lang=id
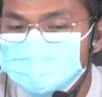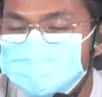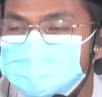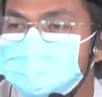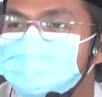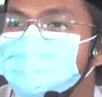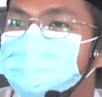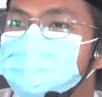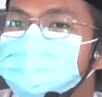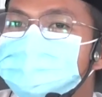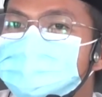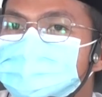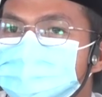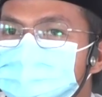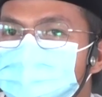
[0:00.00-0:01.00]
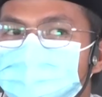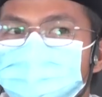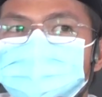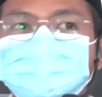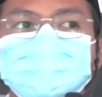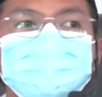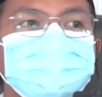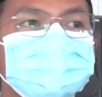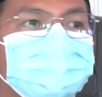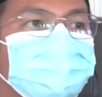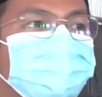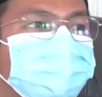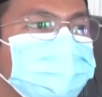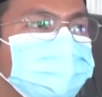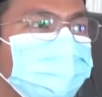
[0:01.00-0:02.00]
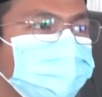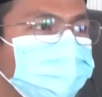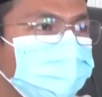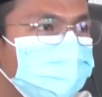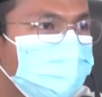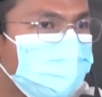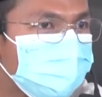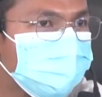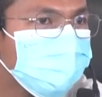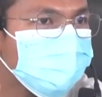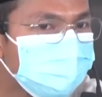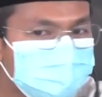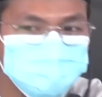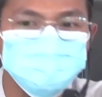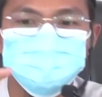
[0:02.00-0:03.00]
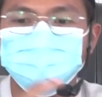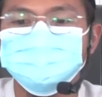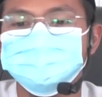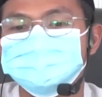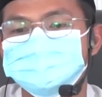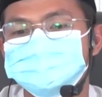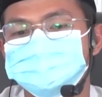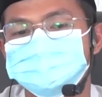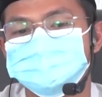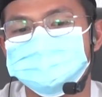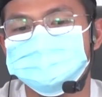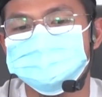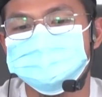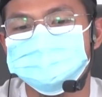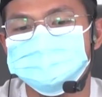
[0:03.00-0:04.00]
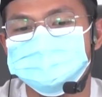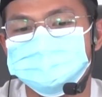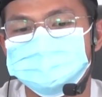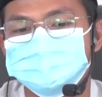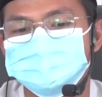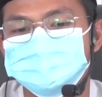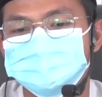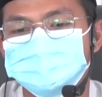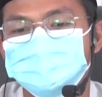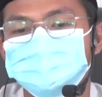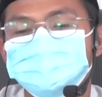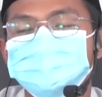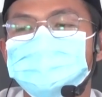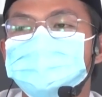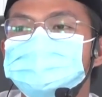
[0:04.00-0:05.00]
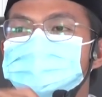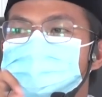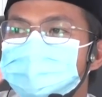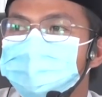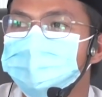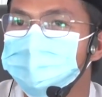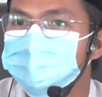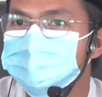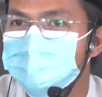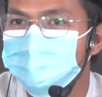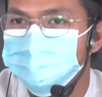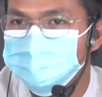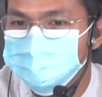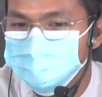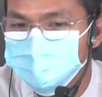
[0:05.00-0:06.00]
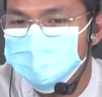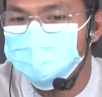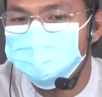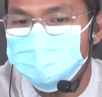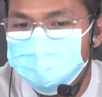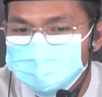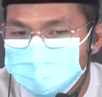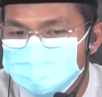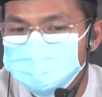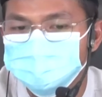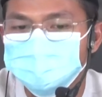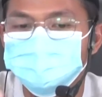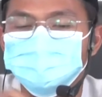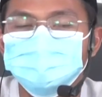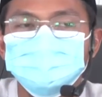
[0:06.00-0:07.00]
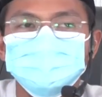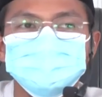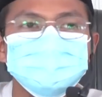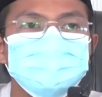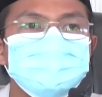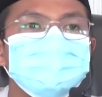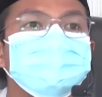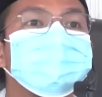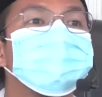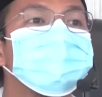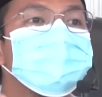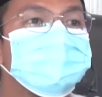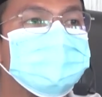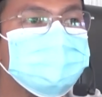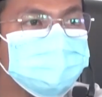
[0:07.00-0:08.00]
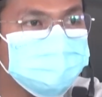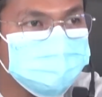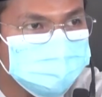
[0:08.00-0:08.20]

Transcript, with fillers: ancaman akan siksaan bagi orang-orang yang melanggar aturan. Kemudian kita berusaha untuk tunduk dan patuh kepada Allah Ta'ala.